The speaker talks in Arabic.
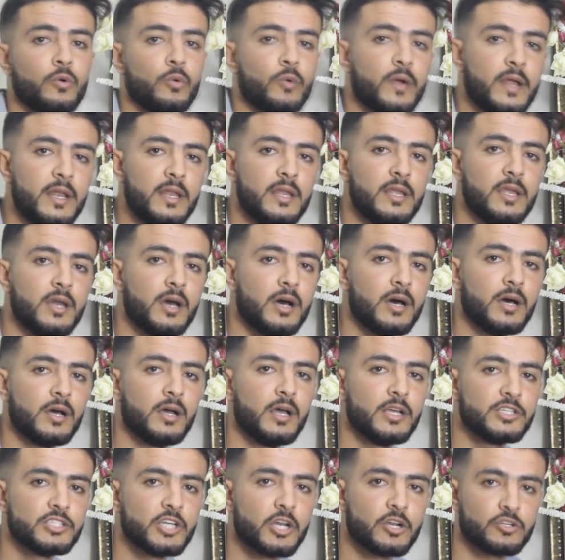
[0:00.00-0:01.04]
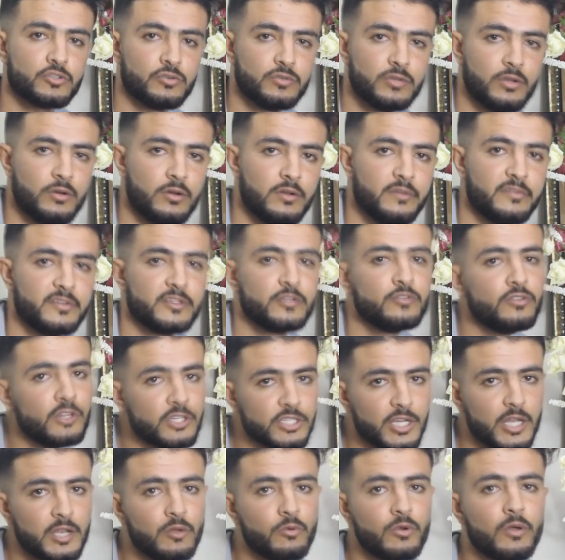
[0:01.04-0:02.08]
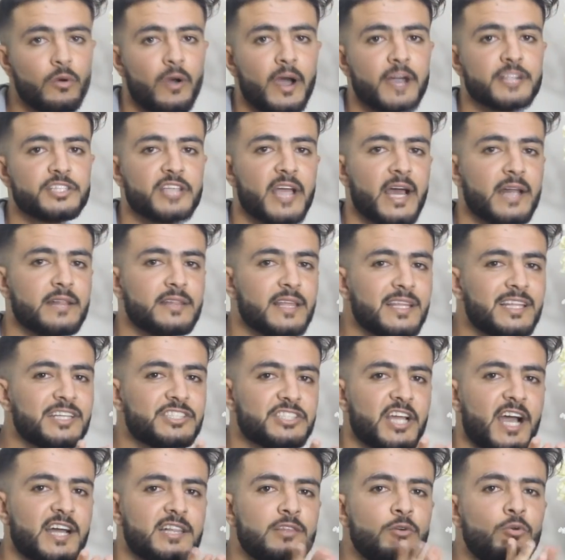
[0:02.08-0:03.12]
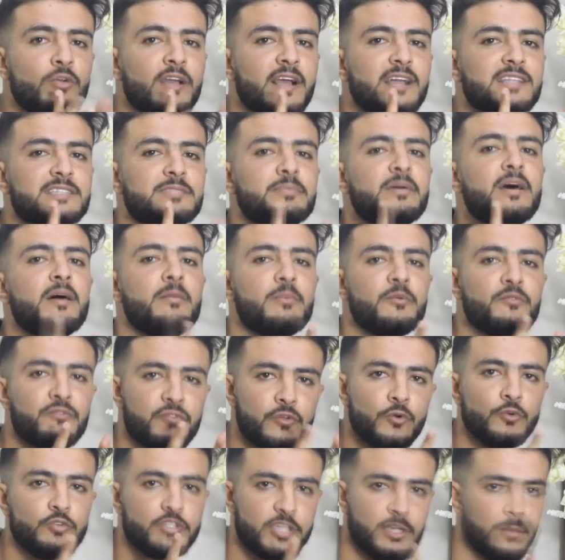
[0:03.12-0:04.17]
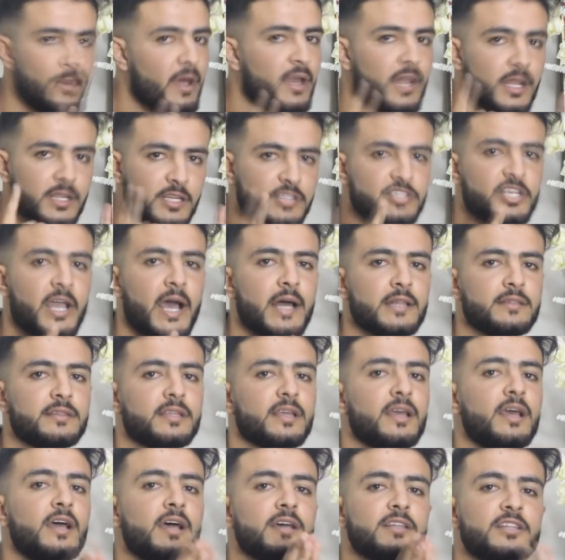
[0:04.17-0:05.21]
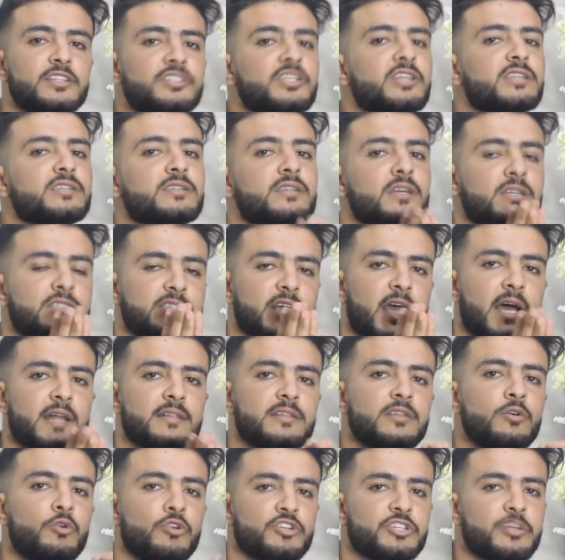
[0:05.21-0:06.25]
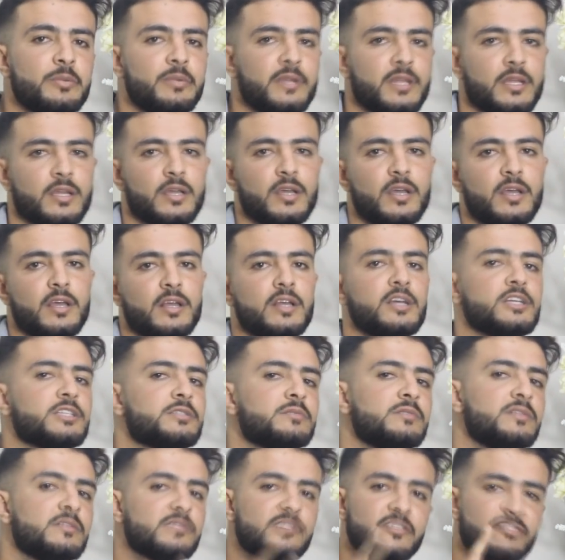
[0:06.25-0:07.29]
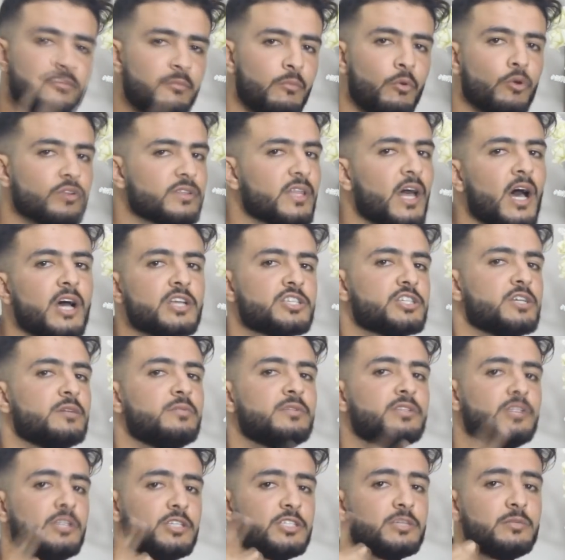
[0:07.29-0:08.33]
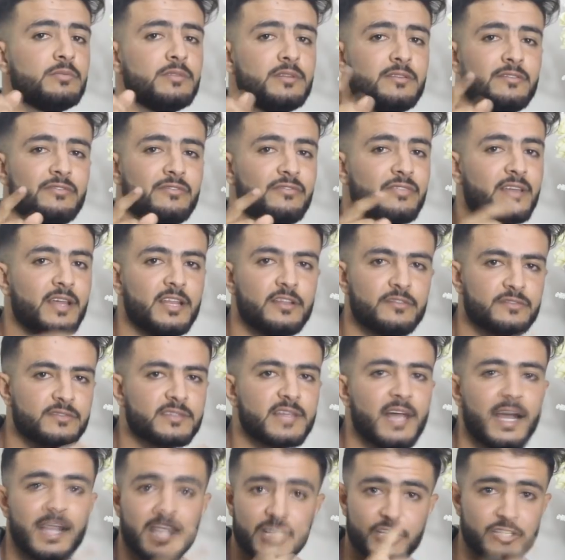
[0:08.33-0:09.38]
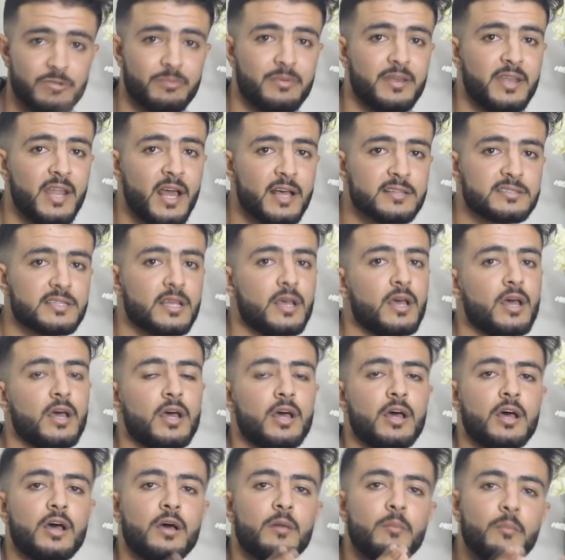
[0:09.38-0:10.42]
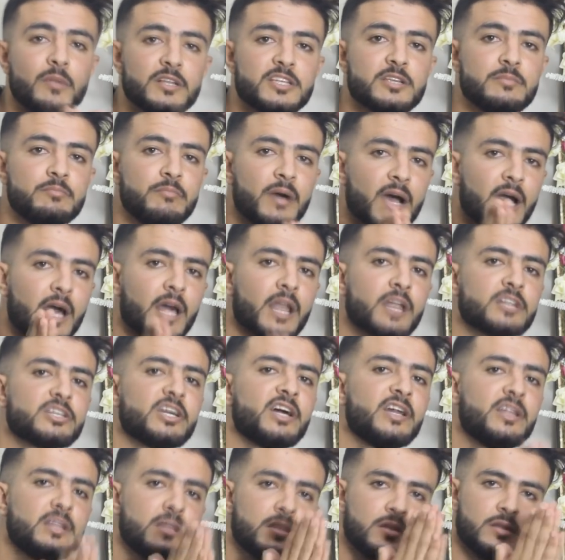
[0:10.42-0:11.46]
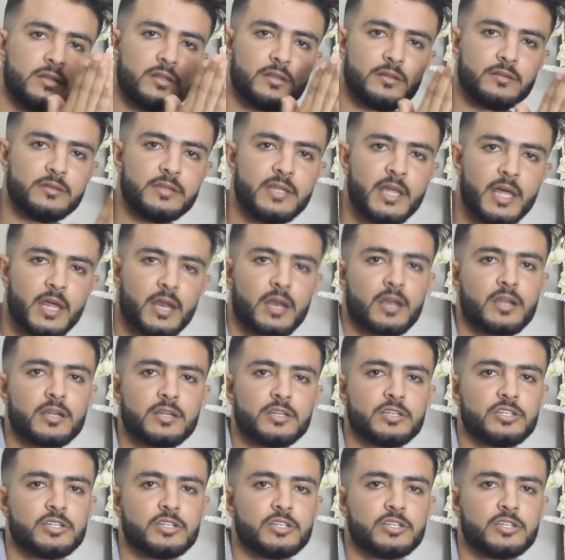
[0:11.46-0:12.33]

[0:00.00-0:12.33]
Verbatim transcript: وقال لي اجي نرجعوا نديروا لي فيديو درت انا واحد التحدي هذيك التحدي هو اللي كان سبابي في يوتيوب انا هذاك التحدي درت داك التحدي وعجبني عجبني حتى في المونتاج عجبني في يعني في الضحك عجب الناس من تما قررت اني ندير